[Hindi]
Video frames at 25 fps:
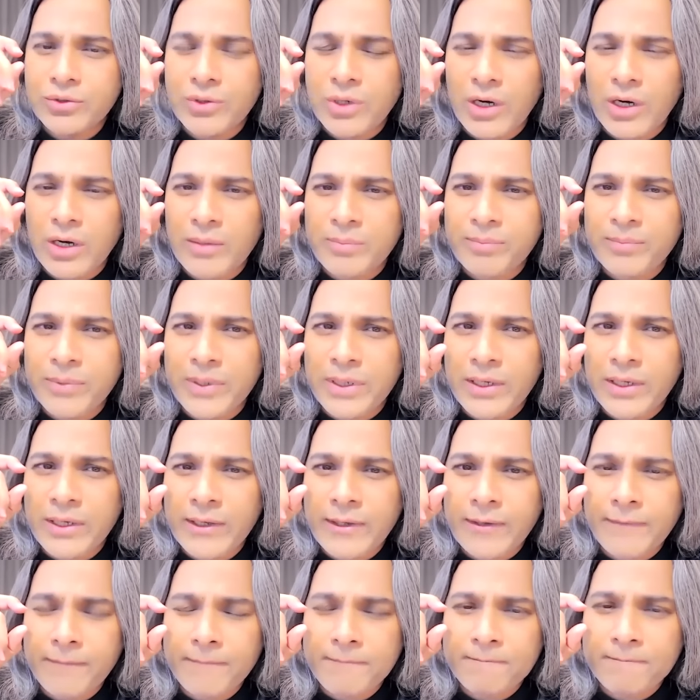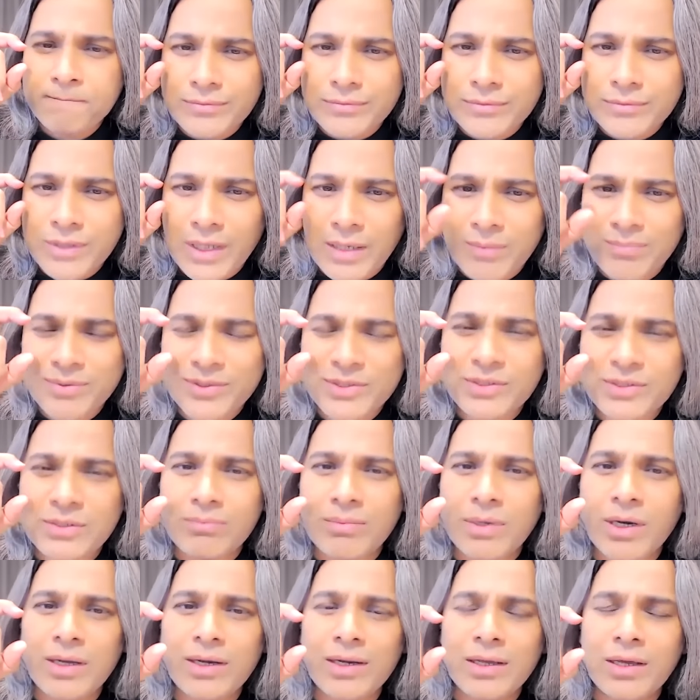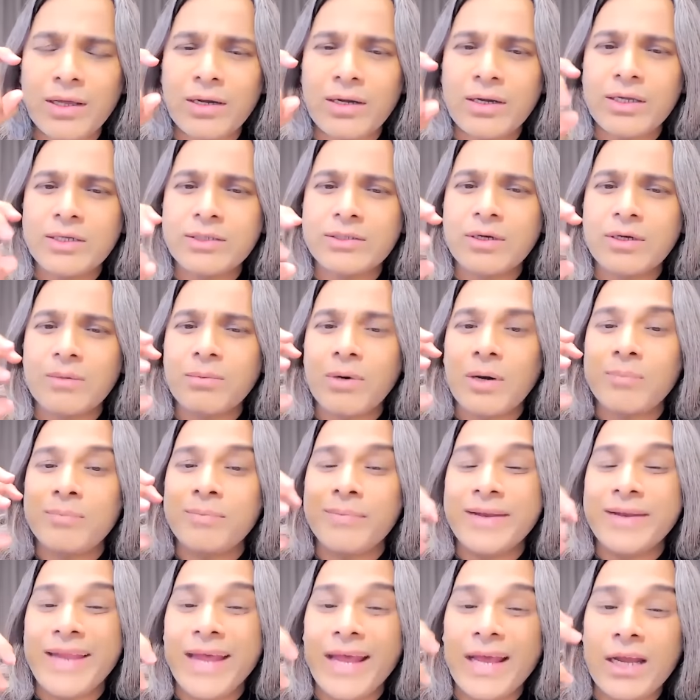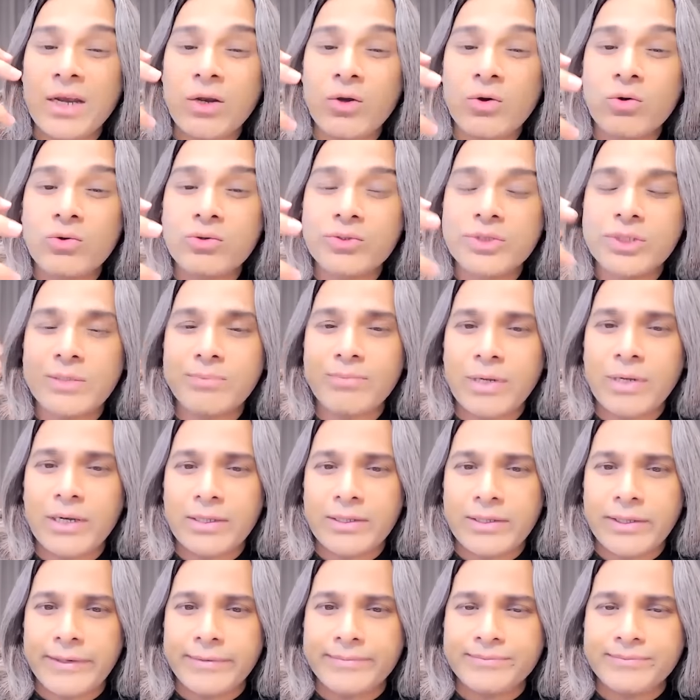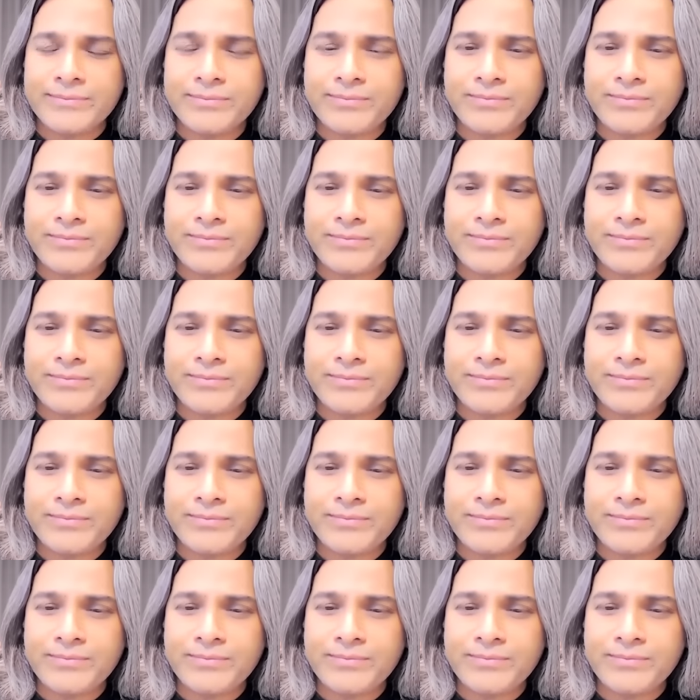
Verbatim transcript: जो आपने तब इस्तेमाल करनी जब आप नए लोगों से मिलते हैं